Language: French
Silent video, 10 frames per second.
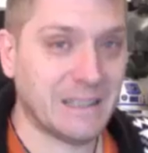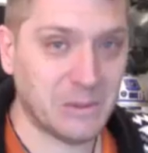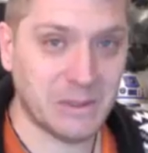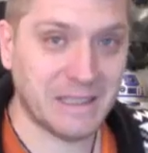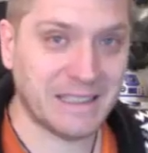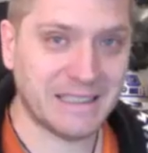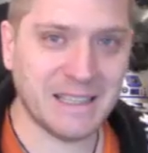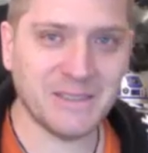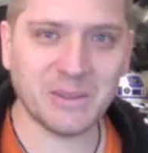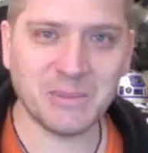Salut les
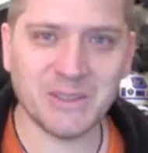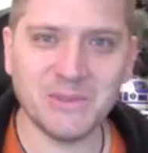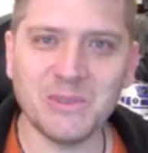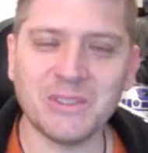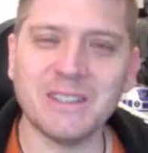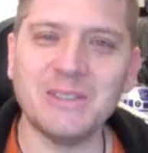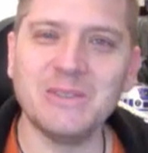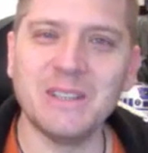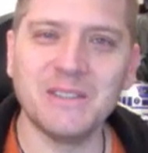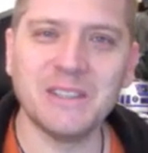cadavres, bienvenue dans cette
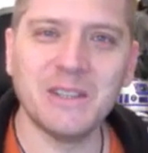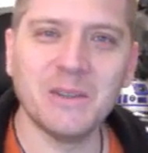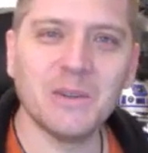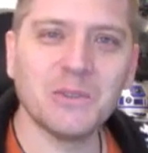nouvelle vidéo.